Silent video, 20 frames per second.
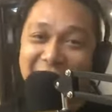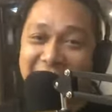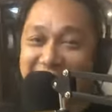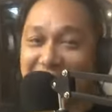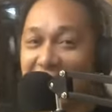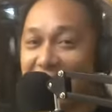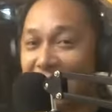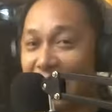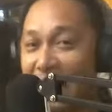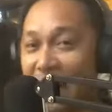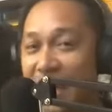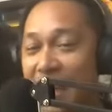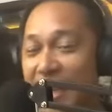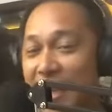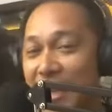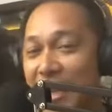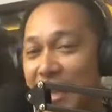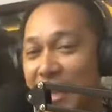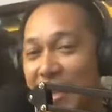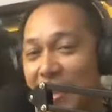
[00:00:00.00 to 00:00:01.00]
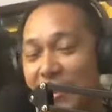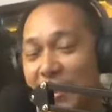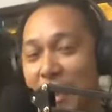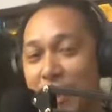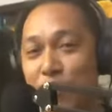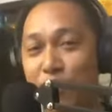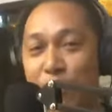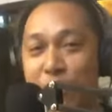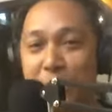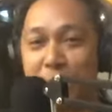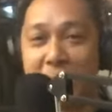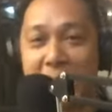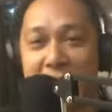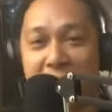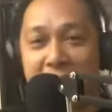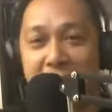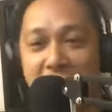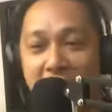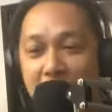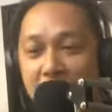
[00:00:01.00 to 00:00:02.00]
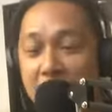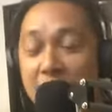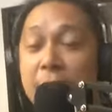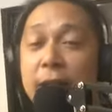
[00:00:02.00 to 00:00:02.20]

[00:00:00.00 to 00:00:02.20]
wala sa linya ni kasama ang bahista.